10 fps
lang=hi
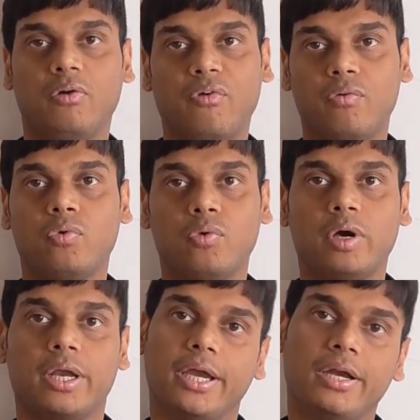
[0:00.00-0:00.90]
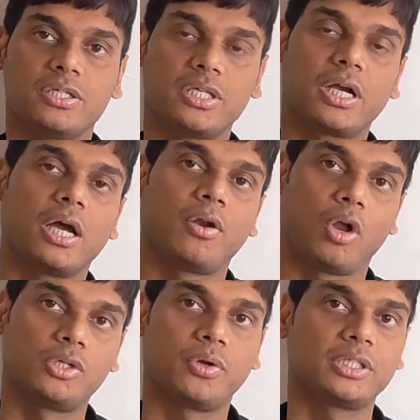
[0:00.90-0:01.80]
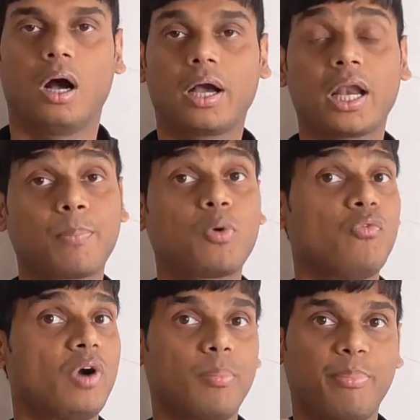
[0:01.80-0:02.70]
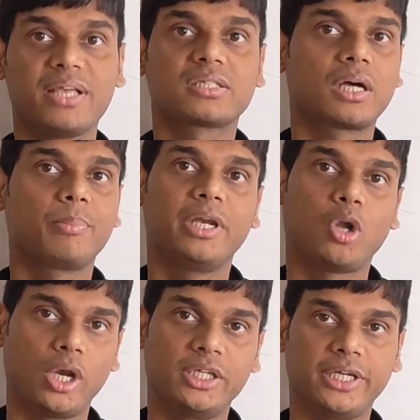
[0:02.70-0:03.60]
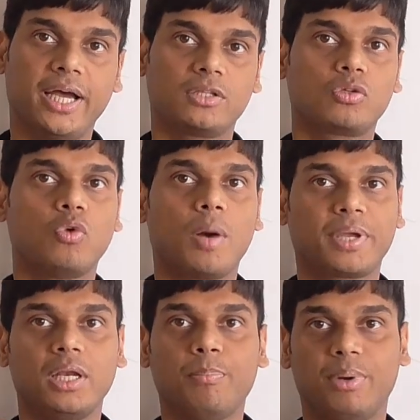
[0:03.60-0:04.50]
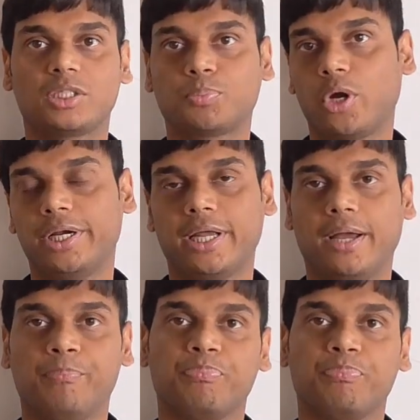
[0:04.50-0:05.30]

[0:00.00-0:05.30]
रिव्यूवर ईटीसी का नॉलेज होना चाहिए अगर आपको वर्ड का भी नॉलेज है तो वो आपके लिए प्लस पॉइंट है